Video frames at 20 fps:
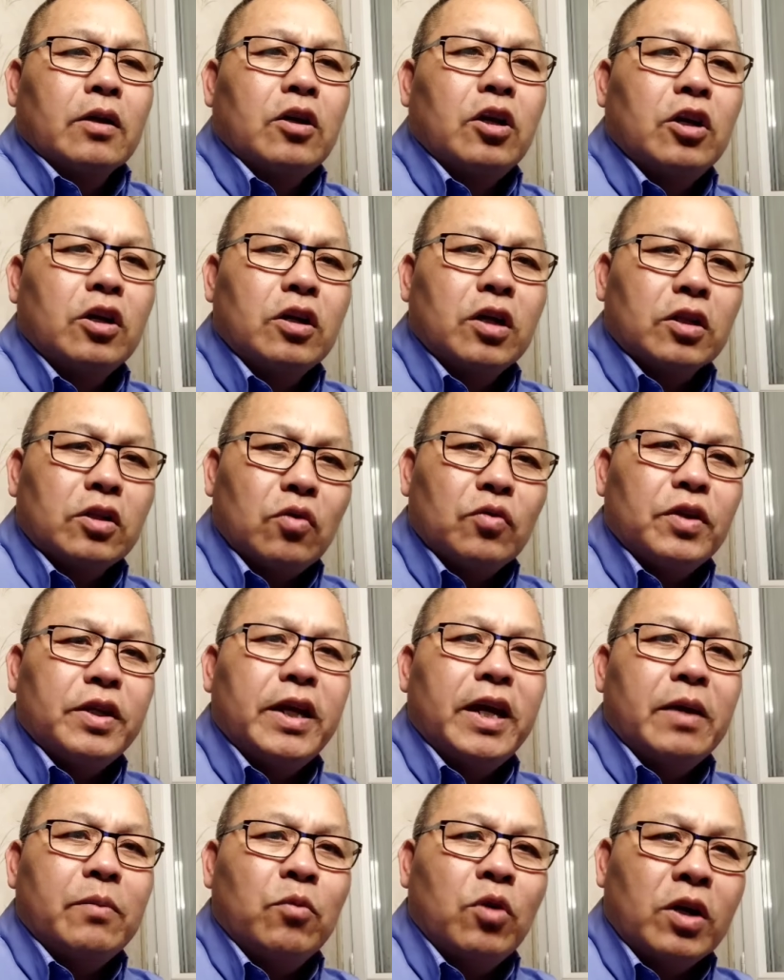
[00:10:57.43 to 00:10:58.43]
khứ cả tàu
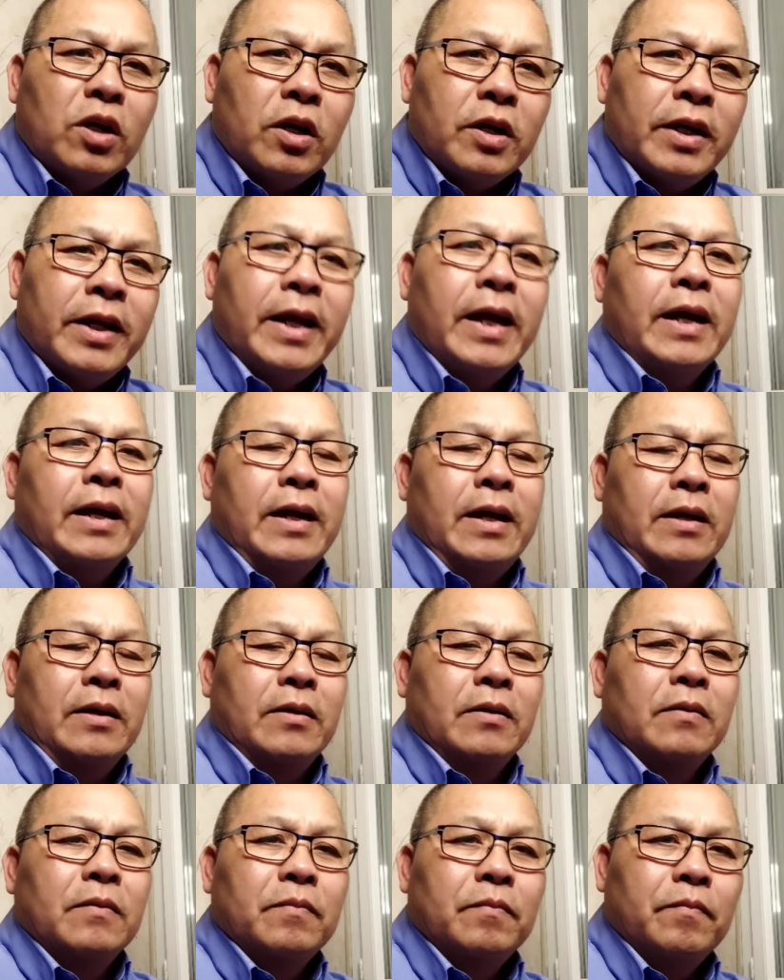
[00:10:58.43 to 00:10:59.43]
nhia mỗi con đĩa nữa
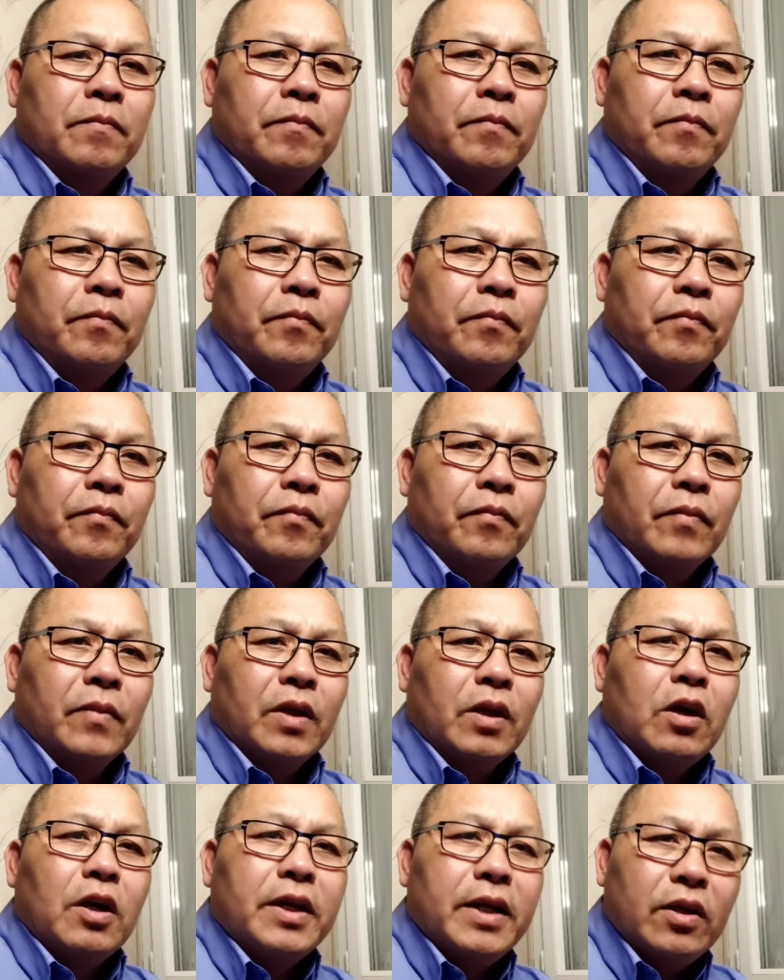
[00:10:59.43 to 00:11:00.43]

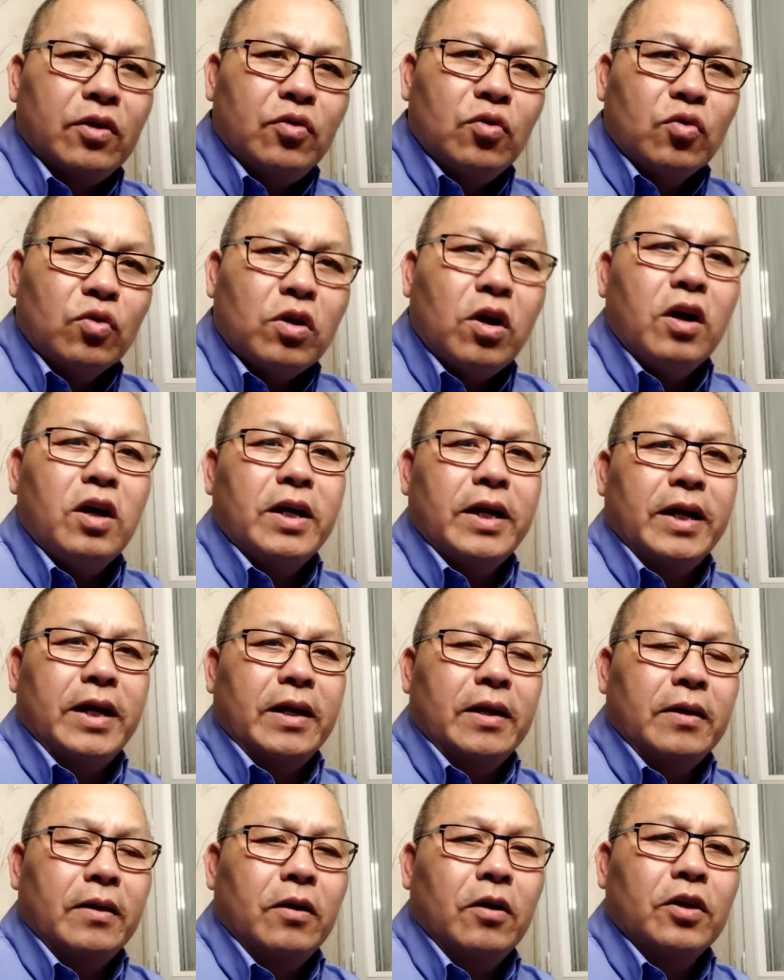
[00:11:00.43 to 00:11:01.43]
con đĩa dù có
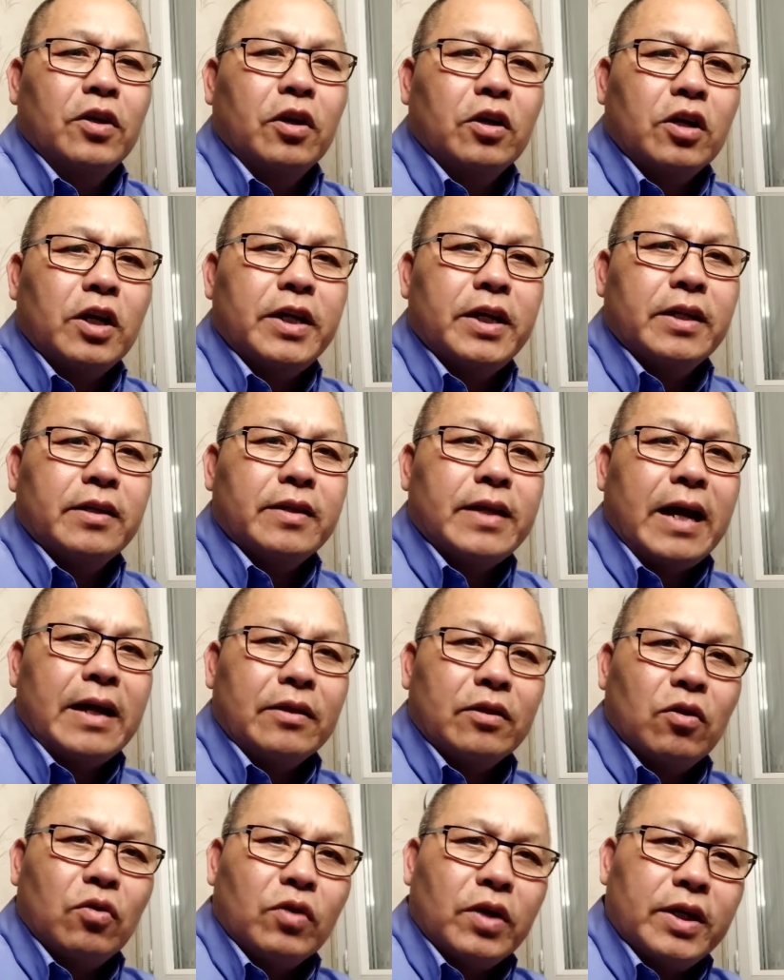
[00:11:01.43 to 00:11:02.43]
là họ giờ có gì
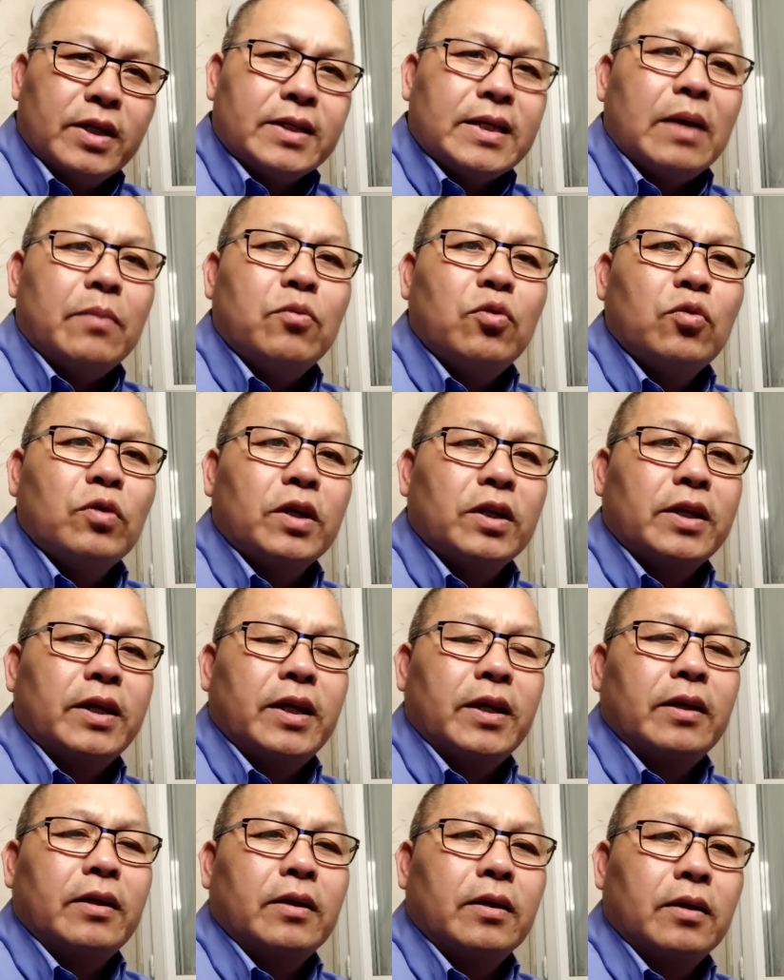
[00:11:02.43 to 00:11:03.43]
chản cho cái sáu là
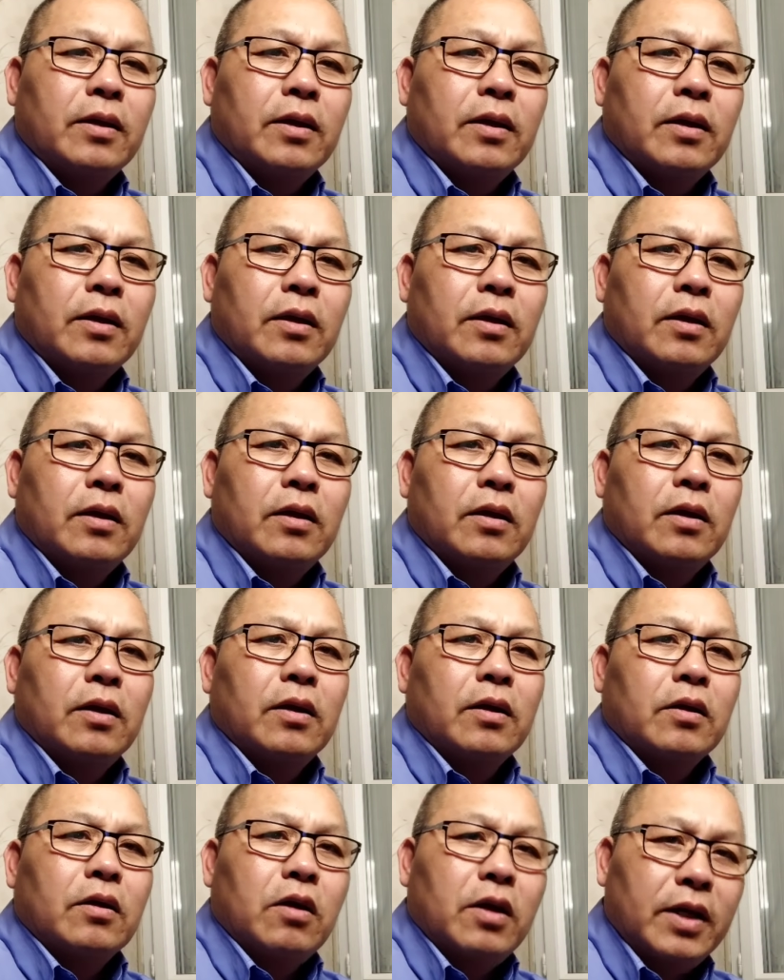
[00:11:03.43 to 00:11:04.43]
chị
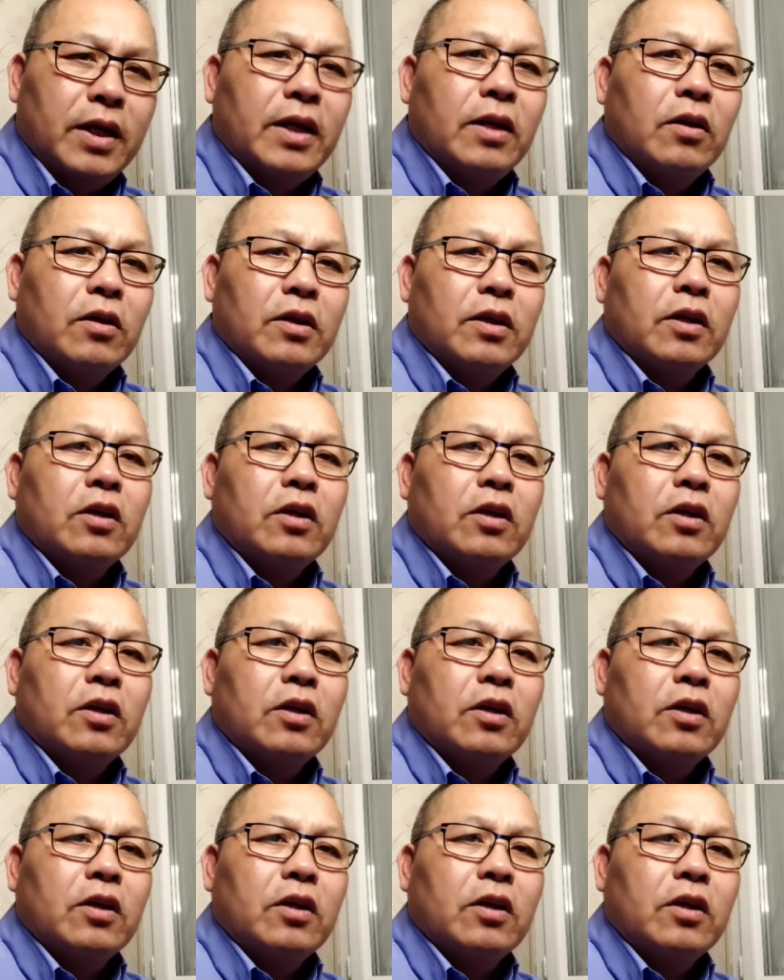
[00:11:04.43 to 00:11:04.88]
có đi lo